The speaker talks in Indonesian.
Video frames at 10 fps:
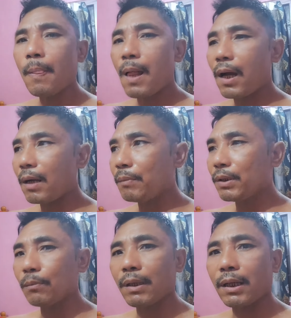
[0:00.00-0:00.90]
anga
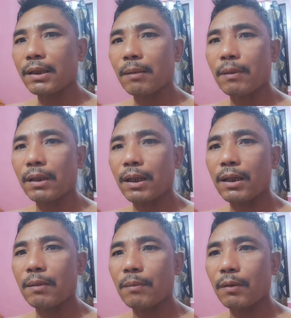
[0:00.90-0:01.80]
bisimang na sam nap
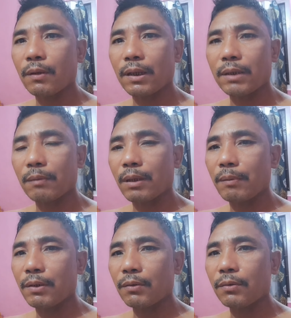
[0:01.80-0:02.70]
tani kem na simang na
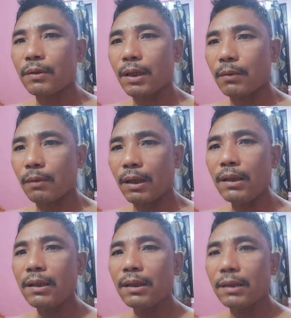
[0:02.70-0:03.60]
video shoot ka tonga
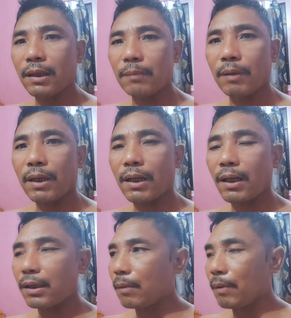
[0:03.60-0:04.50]
na simang
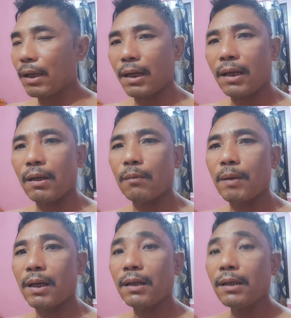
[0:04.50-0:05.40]
kana kata manai ken
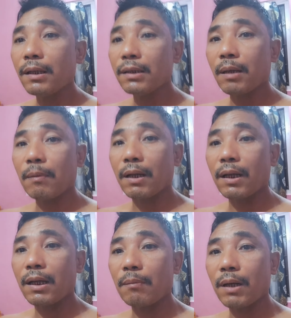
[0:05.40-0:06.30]
aruba samra
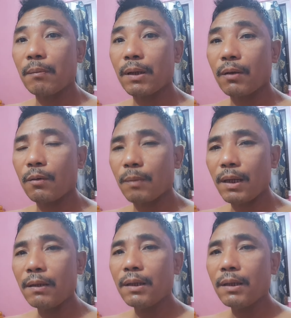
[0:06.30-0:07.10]
na riba ka barang ko ba